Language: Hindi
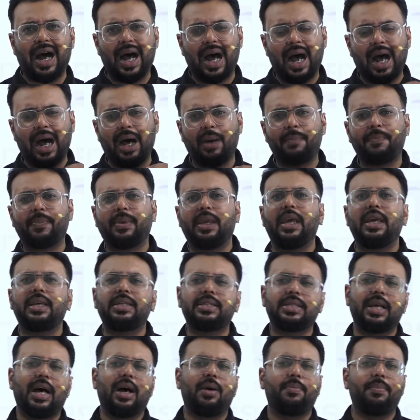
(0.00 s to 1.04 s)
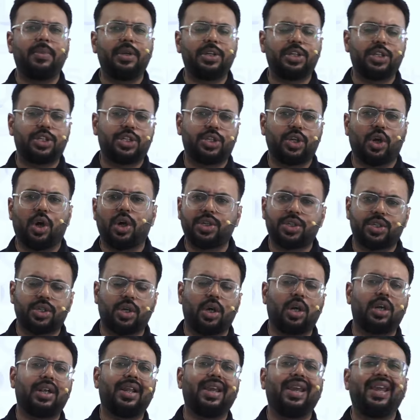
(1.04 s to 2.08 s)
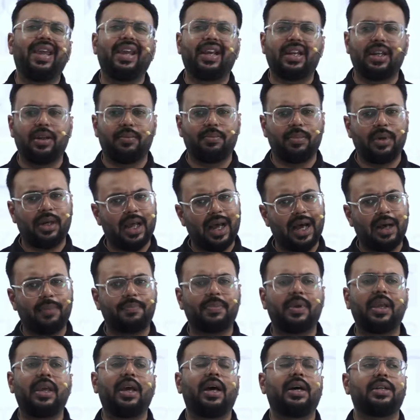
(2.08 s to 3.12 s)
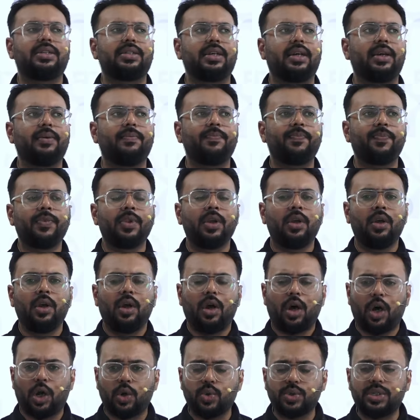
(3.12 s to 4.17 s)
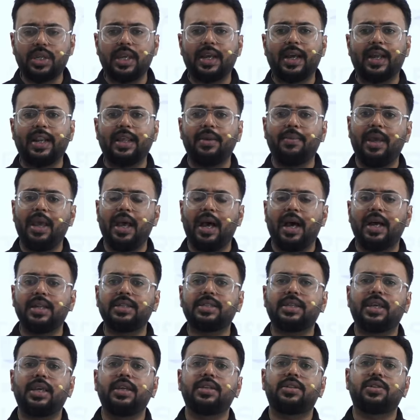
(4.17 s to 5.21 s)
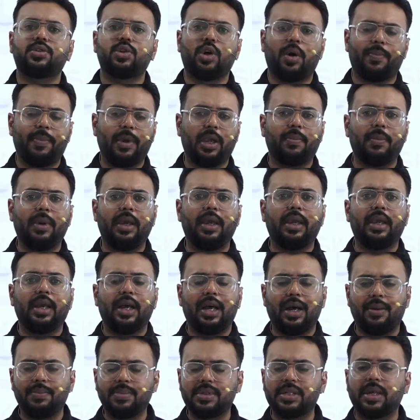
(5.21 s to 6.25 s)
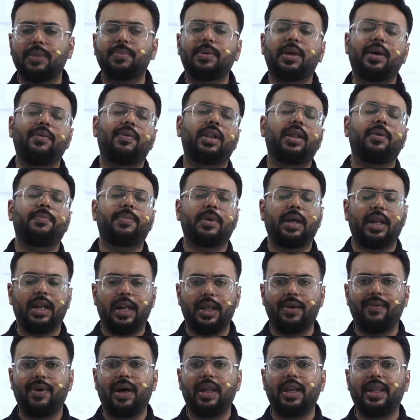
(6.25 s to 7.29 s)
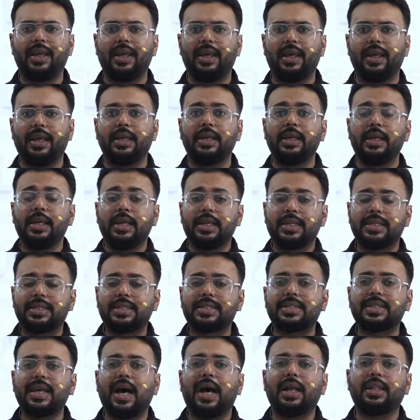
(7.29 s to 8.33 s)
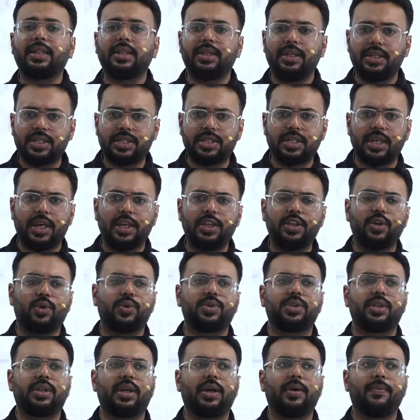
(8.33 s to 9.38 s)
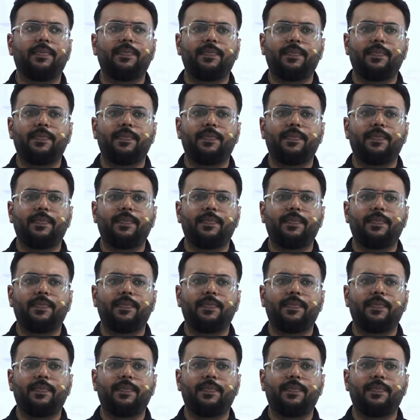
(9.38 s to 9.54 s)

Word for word: आपके एग्जाम में शॉर्ट शॉर्ट एक नंबर आपके आ जाए और उसी कड़ी में आज के इस टॉपिक में हम सब कवर अप करने वाले हैं सात निश्चय योजना